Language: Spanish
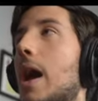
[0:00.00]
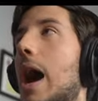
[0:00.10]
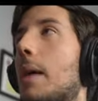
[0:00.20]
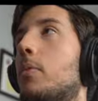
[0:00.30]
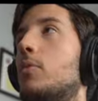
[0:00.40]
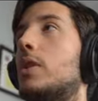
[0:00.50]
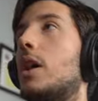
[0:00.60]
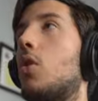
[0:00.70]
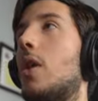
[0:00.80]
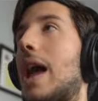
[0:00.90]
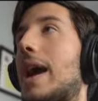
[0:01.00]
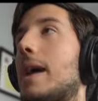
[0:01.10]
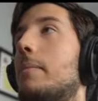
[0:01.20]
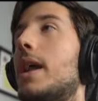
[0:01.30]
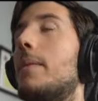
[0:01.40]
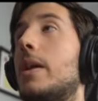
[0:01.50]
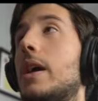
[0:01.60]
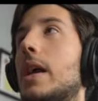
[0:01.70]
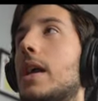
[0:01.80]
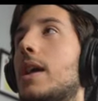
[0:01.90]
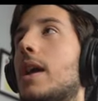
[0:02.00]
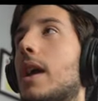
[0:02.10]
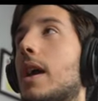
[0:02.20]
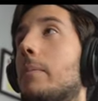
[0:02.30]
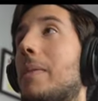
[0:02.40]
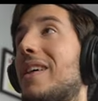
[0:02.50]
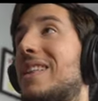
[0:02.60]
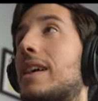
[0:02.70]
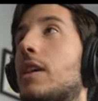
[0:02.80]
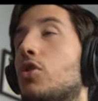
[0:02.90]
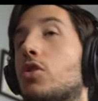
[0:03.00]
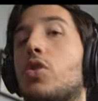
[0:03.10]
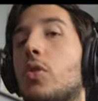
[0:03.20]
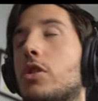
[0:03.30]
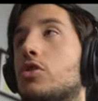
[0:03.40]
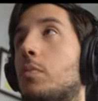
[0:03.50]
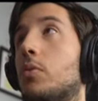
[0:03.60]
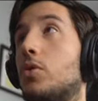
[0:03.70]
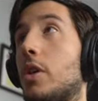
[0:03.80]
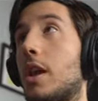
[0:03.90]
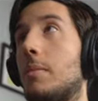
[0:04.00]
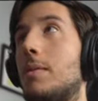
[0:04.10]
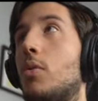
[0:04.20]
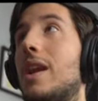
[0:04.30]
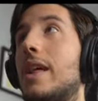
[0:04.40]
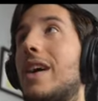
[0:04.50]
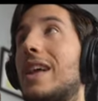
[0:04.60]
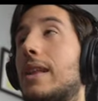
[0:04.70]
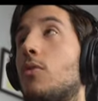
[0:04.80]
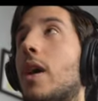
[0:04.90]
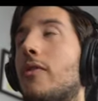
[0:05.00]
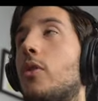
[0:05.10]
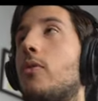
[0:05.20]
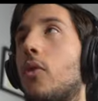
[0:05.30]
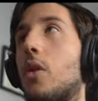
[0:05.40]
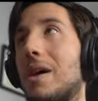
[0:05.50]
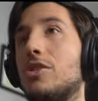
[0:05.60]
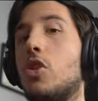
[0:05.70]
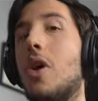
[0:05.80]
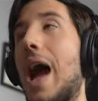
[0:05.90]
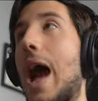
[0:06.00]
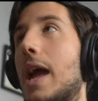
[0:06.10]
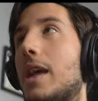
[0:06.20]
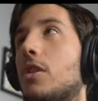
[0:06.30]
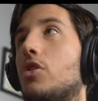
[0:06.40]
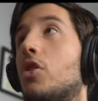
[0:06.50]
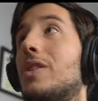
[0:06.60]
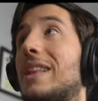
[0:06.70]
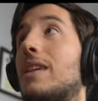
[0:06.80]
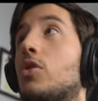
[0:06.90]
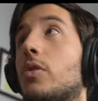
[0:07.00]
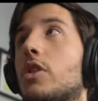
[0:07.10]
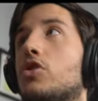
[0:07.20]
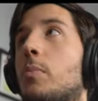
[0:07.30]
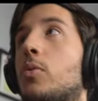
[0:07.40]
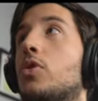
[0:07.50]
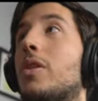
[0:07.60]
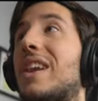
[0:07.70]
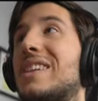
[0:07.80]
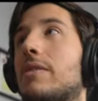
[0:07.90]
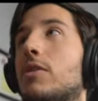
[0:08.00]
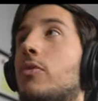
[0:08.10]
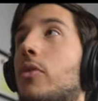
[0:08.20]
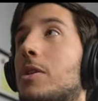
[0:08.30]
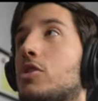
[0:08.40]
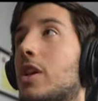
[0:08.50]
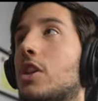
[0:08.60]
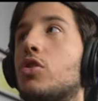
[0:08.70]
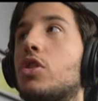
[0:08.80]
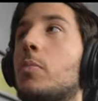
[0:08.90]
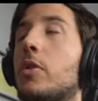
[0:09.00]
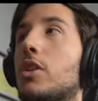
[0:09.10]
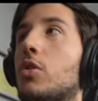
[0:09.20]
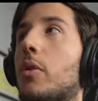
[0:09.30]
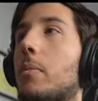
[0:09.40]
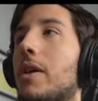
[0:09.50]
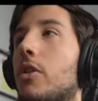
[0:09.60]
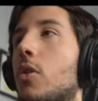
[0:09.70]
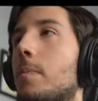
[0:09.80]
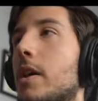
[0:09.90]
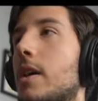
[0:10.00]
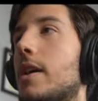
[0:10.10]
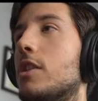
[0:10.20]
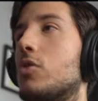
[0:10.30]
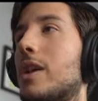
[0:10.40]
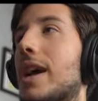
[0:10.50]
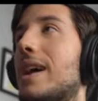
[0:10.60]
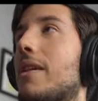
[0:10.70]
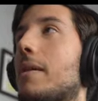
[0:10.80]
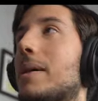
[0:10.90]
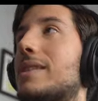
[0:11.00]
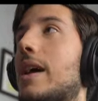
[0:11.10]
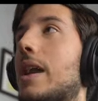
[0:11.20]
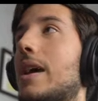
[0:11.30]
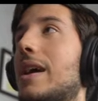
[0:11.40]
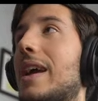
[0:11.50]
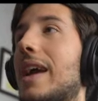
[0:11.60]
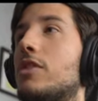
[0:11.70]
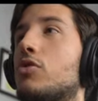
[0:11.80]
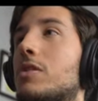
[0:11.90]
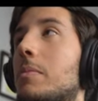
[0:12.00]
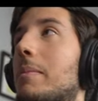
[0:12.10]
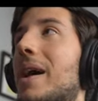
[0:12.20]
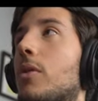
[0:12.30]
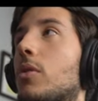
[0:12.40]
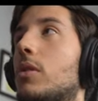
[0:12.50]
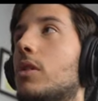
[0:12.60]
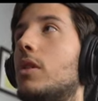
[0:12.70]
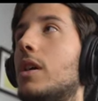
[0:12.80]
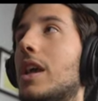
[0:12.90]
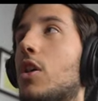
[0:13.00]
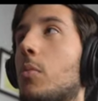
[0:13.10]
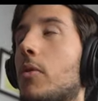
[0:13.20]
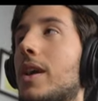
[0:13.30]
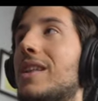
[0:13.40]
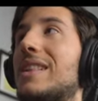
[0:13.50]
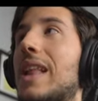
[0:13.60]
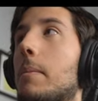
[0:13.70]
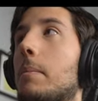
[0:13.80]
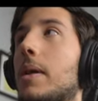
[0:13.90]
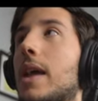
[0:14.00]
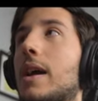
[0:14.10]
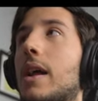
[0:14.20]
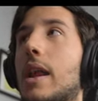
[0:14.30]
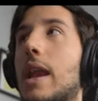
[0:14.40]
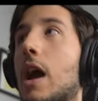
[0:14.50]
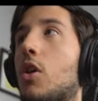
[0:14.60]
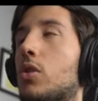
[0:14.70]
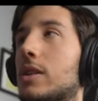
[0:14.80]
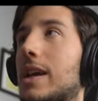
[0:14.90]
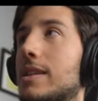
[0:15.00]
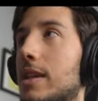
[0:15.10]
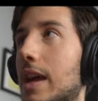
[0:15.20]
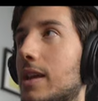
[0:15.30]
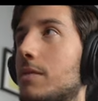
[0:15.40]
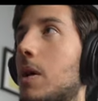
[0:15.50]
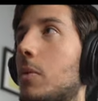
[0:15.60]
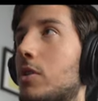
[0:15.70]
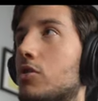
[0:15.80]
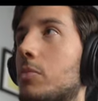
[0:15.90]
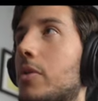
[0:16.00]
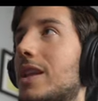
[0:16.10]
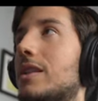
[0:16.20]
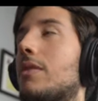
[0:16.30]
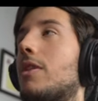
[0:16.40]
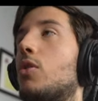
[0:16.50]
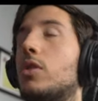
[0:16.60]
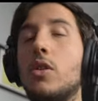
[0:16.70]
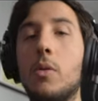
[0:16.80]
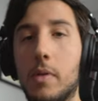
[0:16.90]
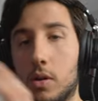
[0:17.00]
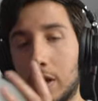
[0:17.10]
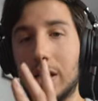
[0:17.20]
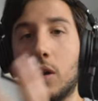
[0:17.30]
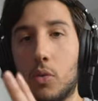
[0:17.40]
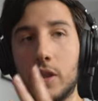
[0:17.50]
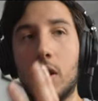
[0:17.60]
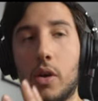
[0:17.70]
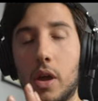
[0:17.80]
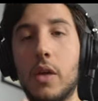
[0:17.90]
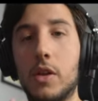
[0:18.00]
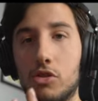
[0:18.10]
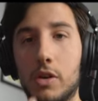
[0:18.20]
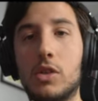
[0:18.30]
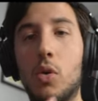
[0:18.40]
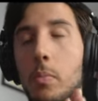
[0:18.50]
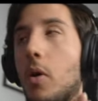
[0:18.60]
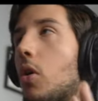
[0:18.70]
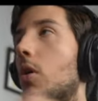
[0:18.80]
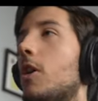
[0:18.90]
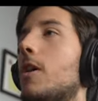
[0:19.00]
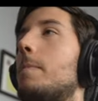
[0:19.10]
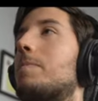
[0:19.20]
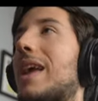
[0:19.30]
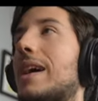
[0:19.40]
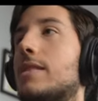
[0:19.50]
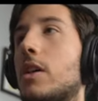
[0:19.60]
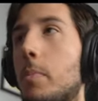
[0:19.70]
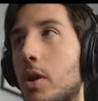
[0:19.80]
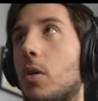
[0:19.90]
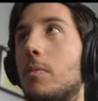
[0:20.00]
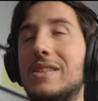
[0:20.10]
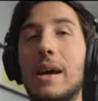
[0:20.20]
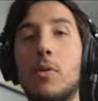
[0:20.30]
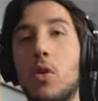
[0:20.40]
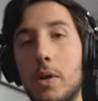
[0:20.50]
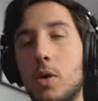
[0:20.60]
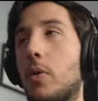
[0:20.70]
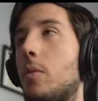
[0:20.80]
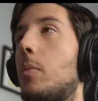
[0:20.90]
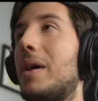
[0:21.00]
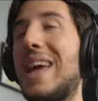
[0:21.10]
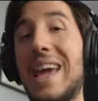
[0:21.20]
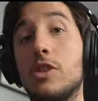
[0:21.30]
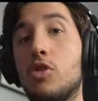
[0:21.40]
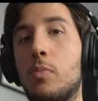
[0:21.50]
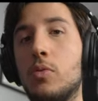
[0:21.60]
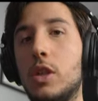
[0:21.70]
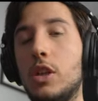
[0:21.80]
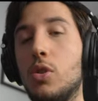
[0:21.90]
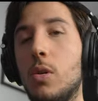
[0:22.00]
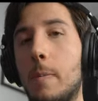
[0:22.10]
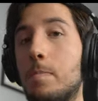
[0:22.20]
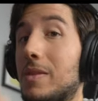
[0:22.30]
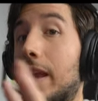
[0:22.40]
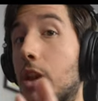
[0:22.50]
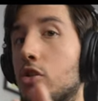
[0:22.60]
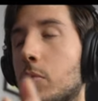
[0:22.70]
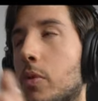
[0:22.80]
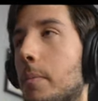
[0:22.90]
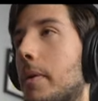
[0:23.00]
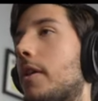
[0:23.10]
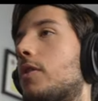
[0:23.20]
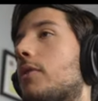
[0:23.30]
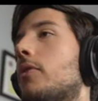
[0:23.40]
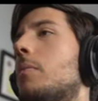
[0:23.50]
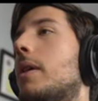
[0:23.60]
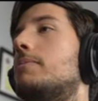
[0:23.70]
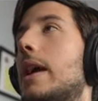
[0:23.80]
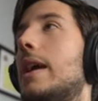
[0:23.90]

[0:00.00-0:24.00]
apunte con la cámara y eh, va detectando todos esos puntos, y ahora mismo el líder está buscando información ahí, donde están todos esos puntos y recibiendo información, y eso que estoy poniendo por medio, eso que acaba de pasar, eso es mi mano, y como veis también la corta, que sí, aquí más o menos se pueden entrever los dedos, pero tened en cuenta lo que os he dicho, que esto es un poco casero, pero ya por lo menos podemos ver esos puntitos que no se pueden ver de otra forma.